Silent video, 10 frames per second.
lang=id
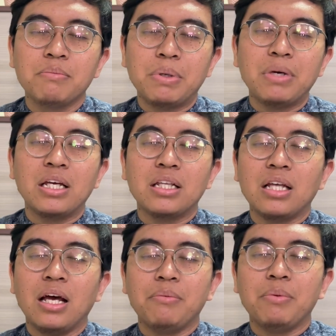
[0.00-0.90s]
memang
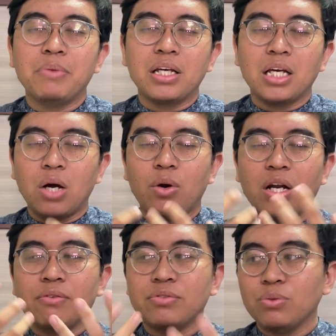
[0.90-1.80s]
kita memiliki hawa
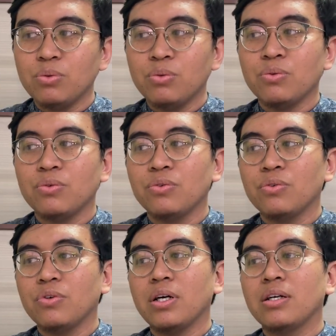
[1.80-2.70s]
nafsu,
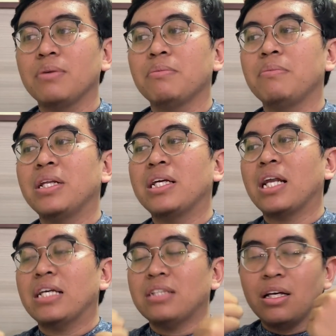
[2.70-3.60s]
eh, memiliki
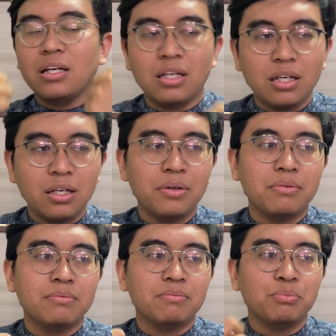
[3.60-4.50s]
rasa dengki,
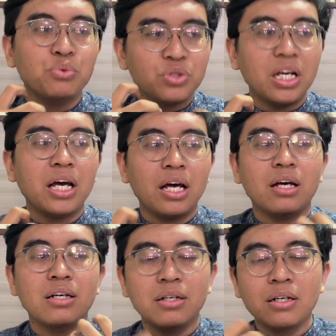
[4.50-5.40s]
punya
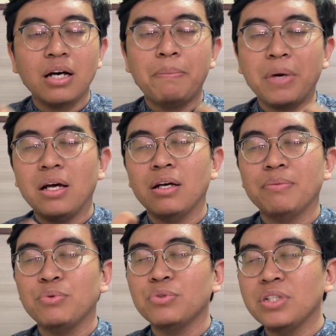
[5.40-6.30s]
eh, apa?
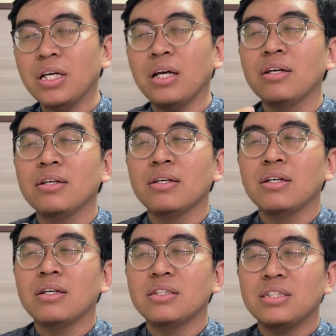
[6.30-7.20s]
punya
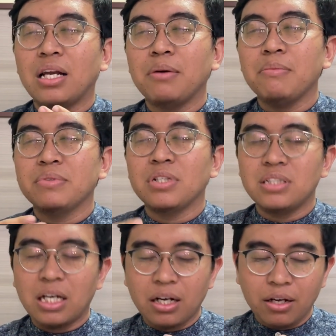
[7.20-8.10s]
eh, secara
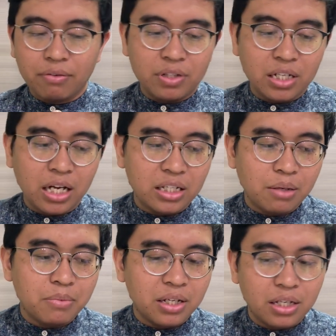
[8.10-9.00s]
secara fitrah kita
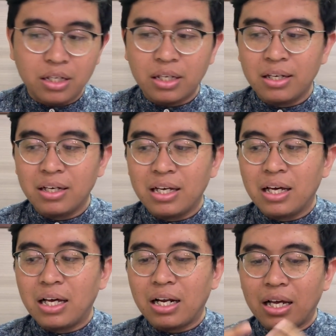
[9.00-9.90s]
memiliki
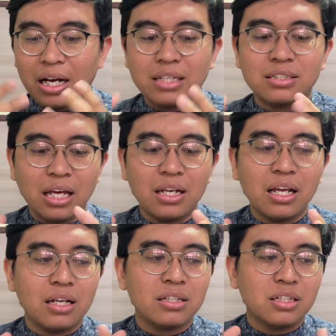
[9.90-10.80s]
rasa
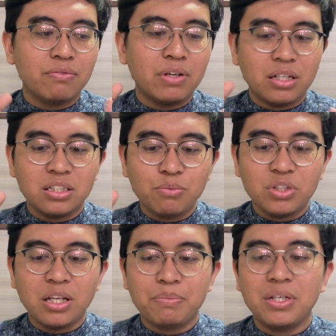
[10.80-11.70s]
dan sifat tersebut
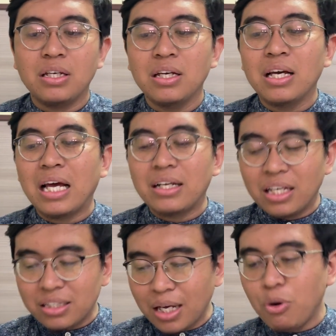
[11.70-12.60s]
tapi
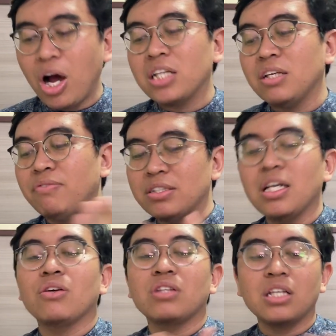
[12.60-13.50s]
kita mau
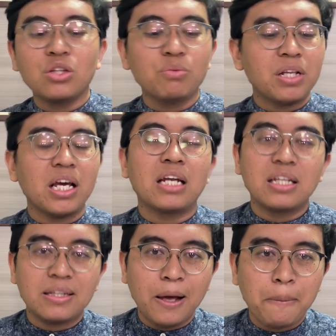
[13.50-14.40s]
aktivasi atau tidak itu pilihan
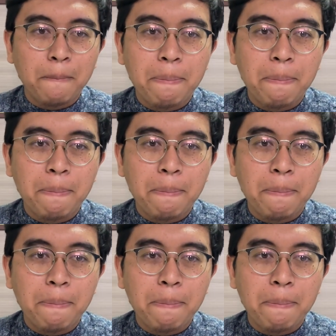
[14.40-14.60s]
kita.